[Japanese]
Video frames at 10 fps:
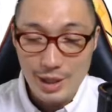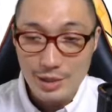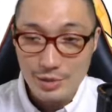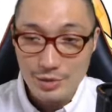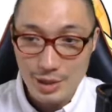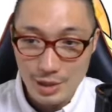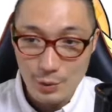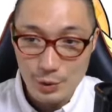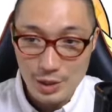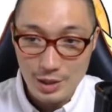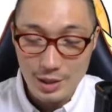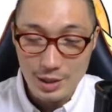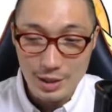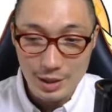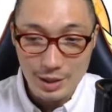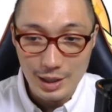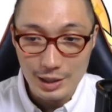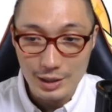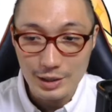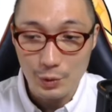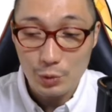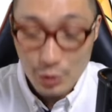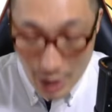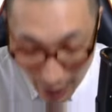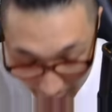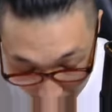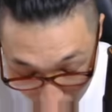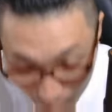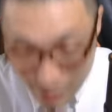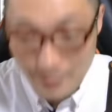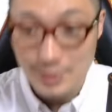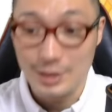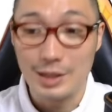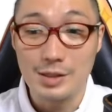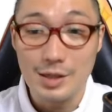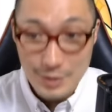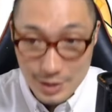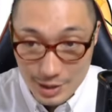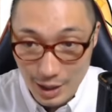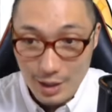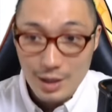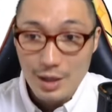X でね、教えていただいた方々、本当にありがとうございました。助かした。